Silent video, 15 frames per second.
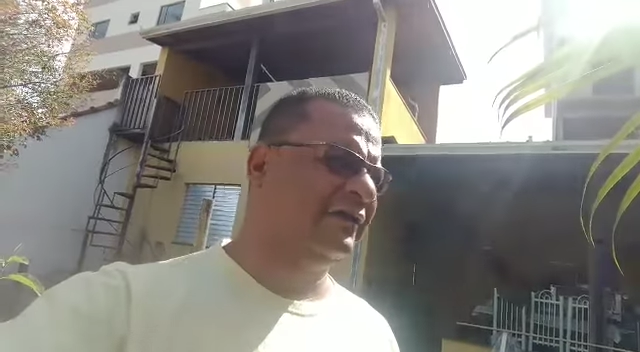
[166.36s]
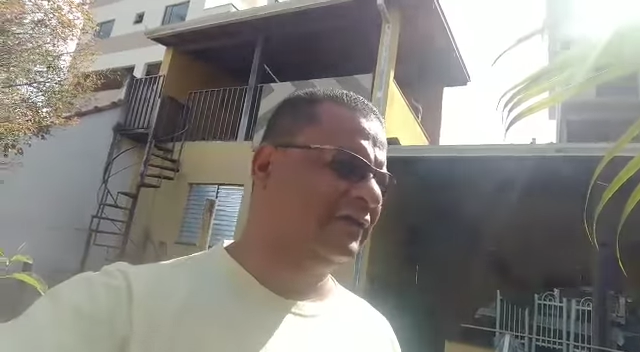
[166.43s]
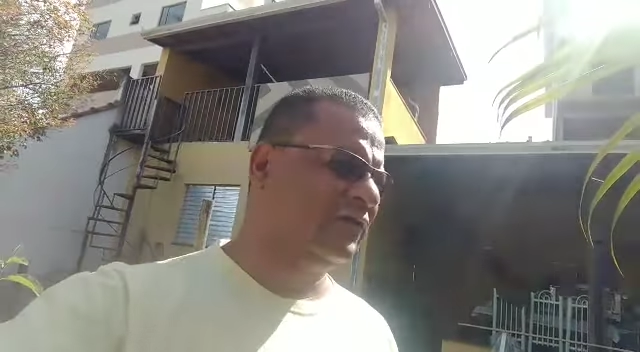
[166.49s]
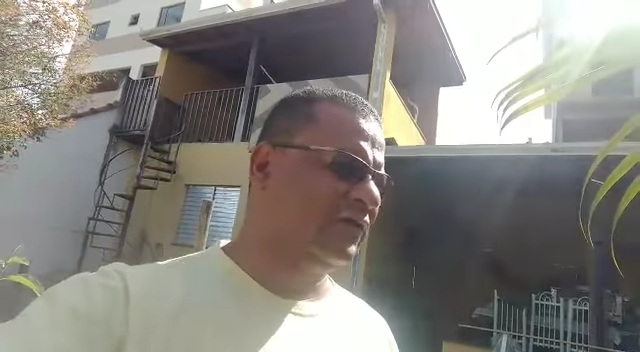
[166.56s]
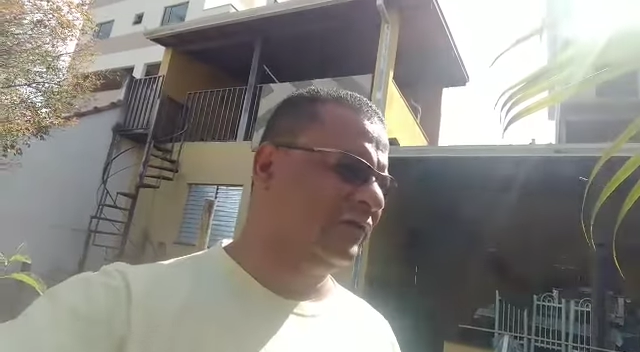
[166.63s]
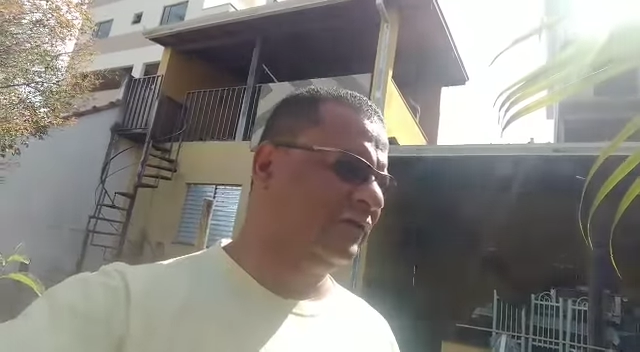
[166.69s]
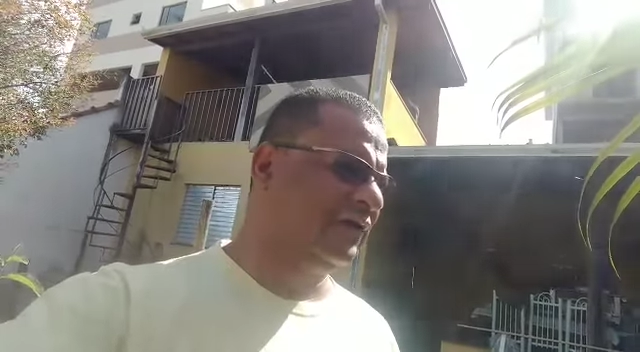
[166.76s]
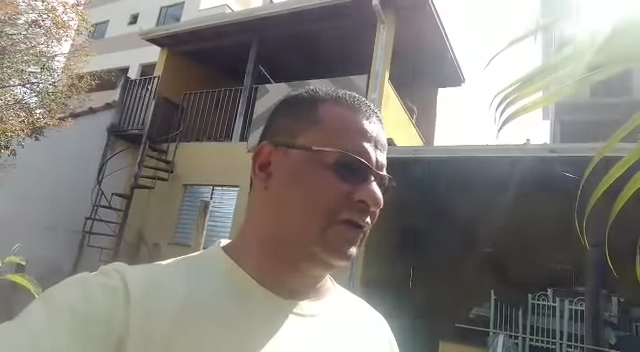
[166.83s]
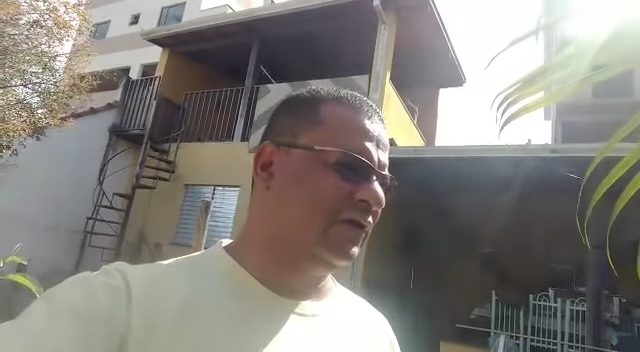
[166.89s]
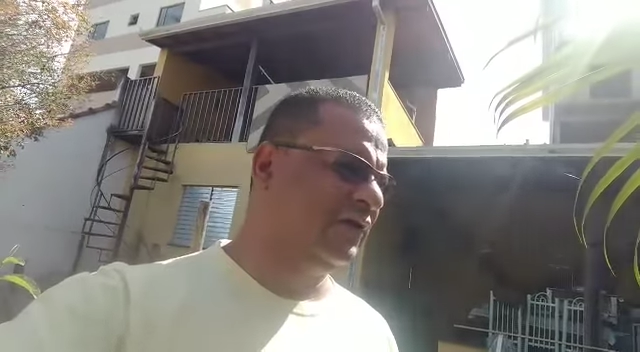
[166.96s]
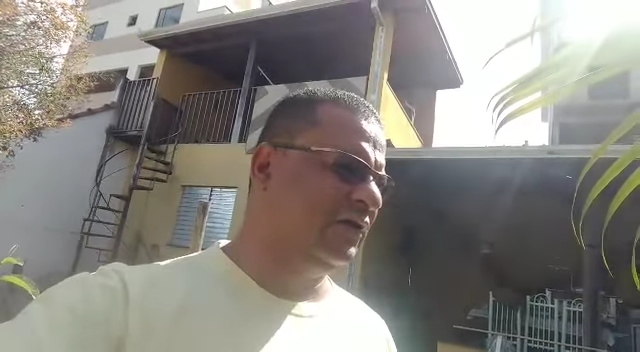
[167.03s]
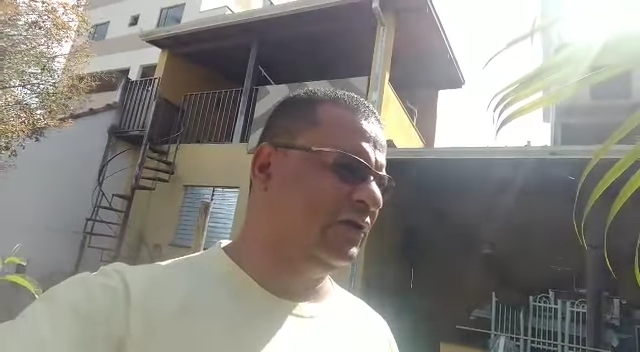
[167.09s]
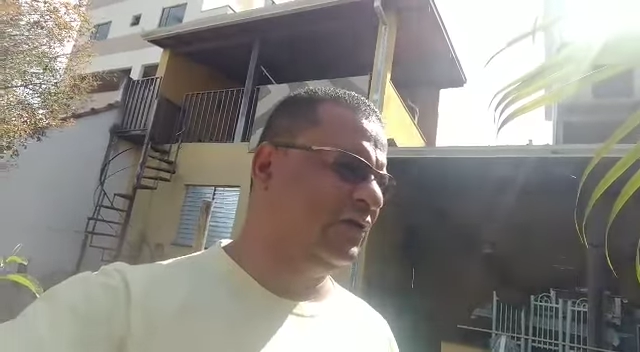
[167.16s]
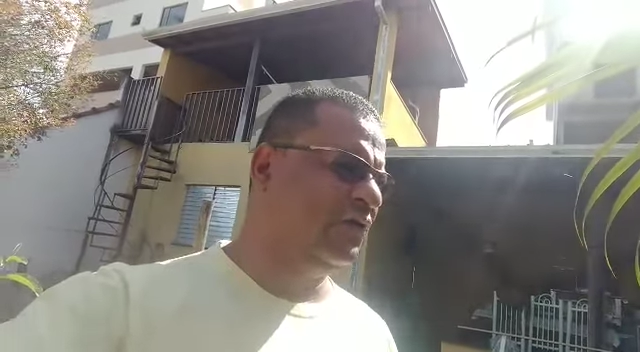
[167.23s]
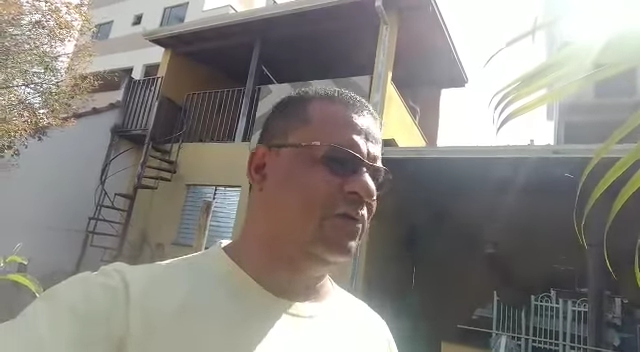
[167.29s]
questões aí